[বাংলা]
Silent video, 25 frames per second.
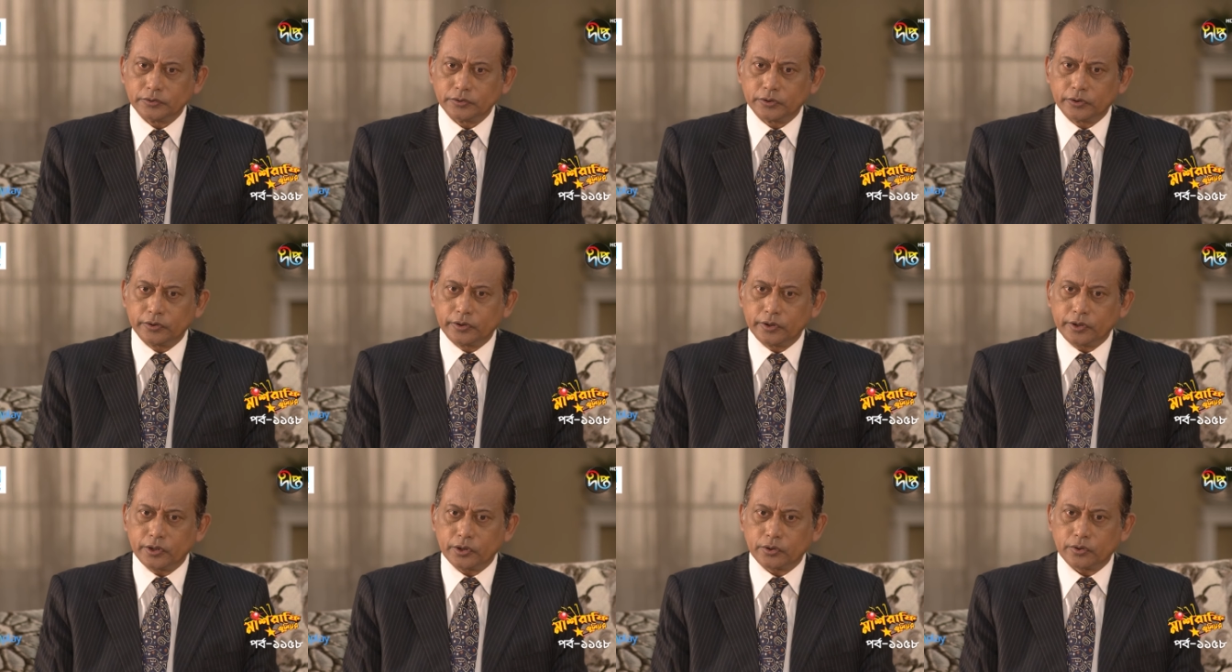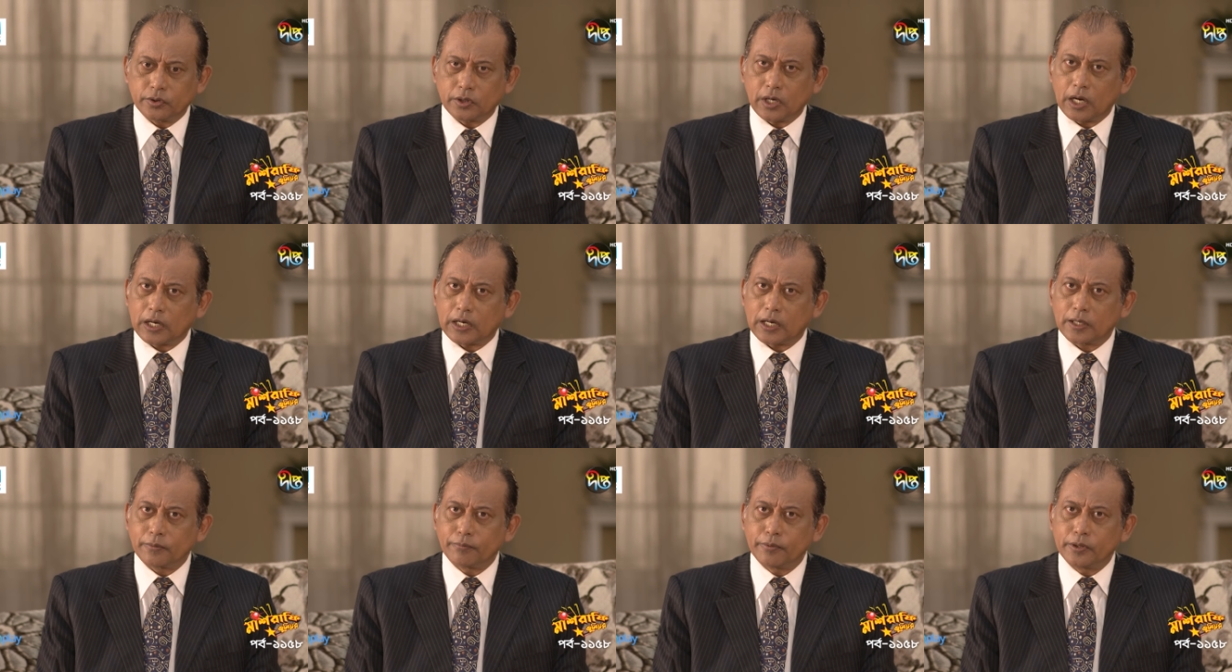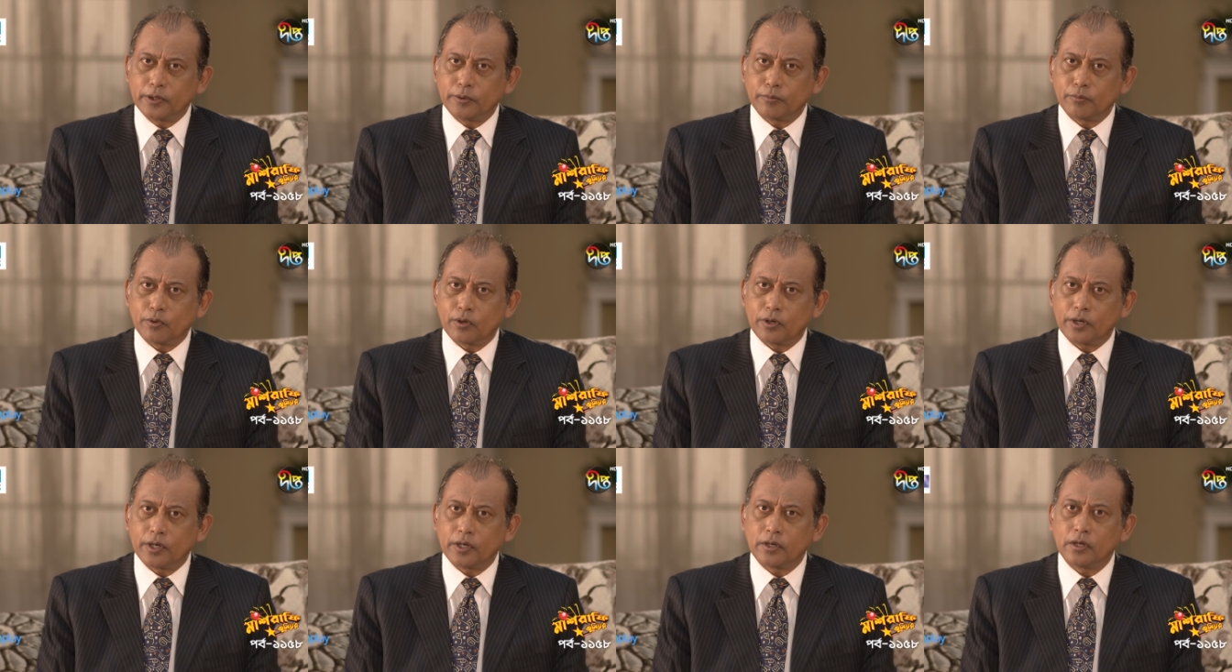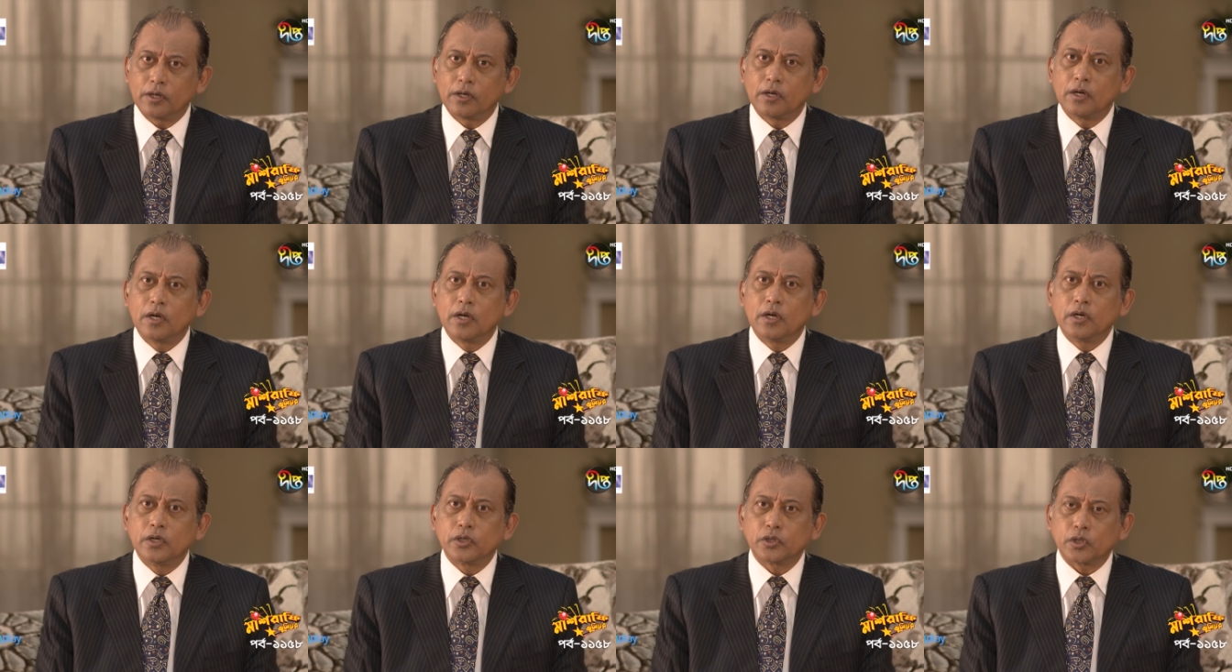যদি কিছু টাকার বিনিময়ে
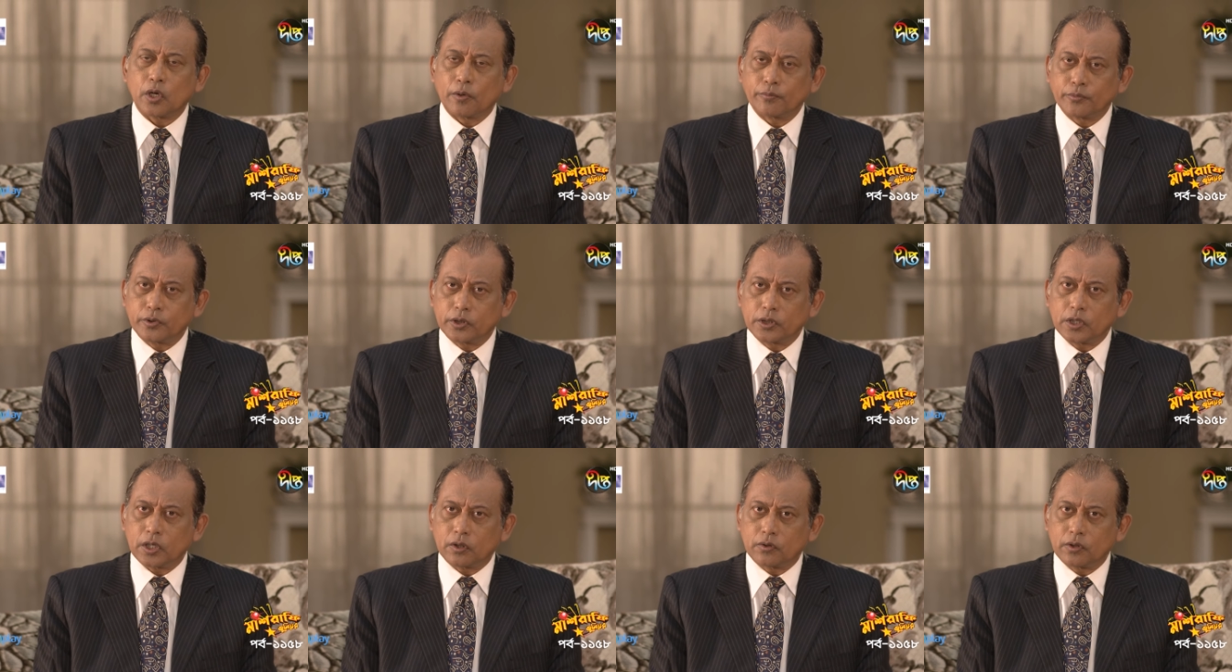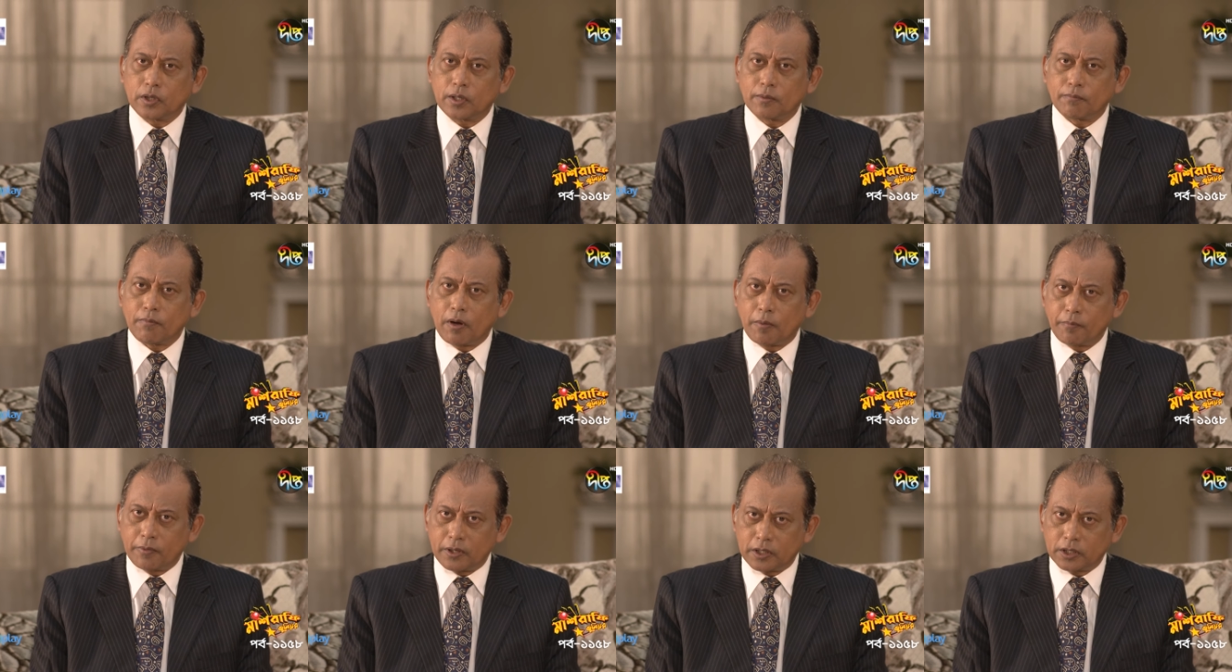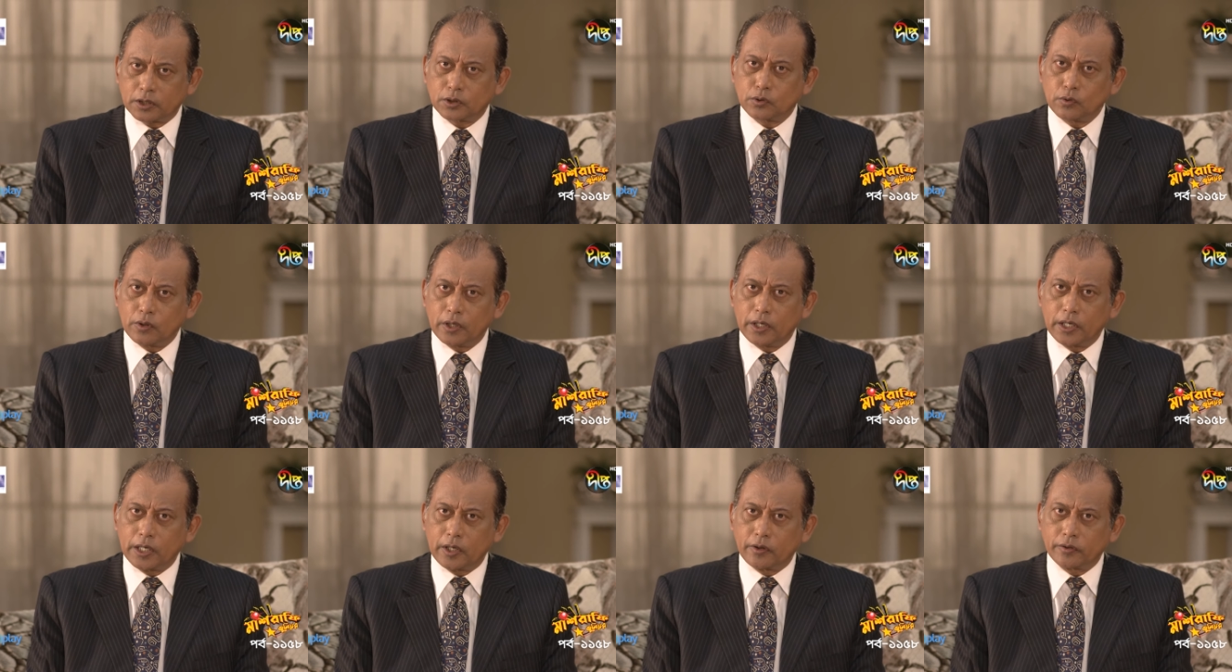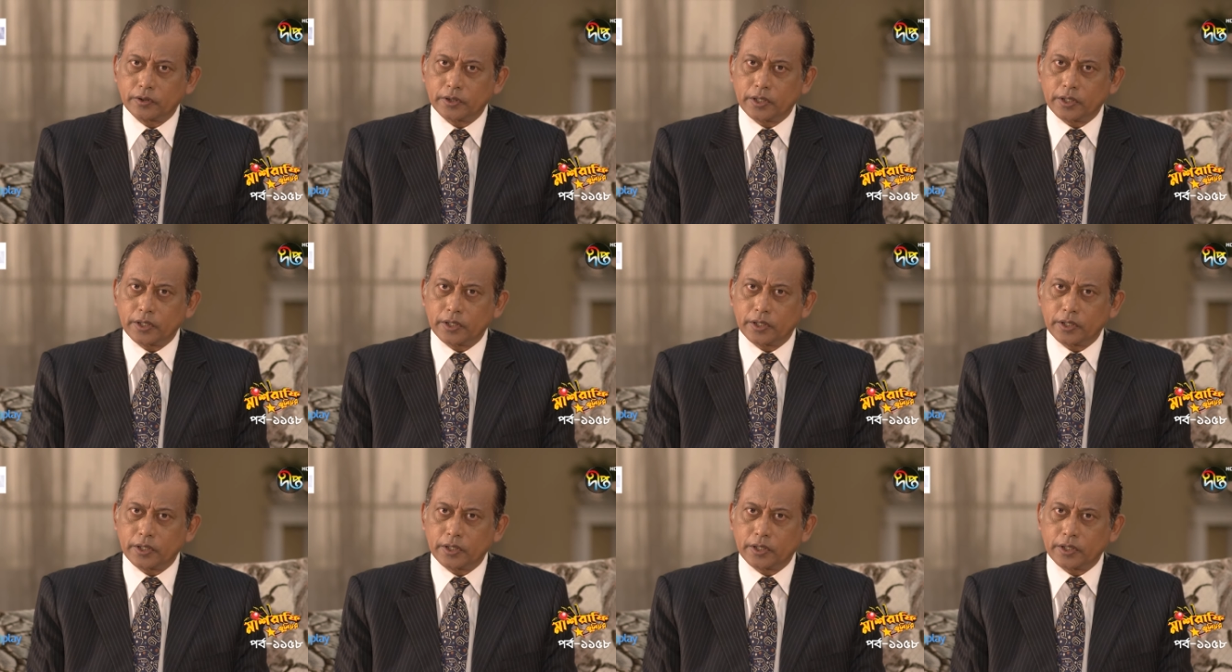সমঝোতা করে মামলাটা তুলে নেওয়া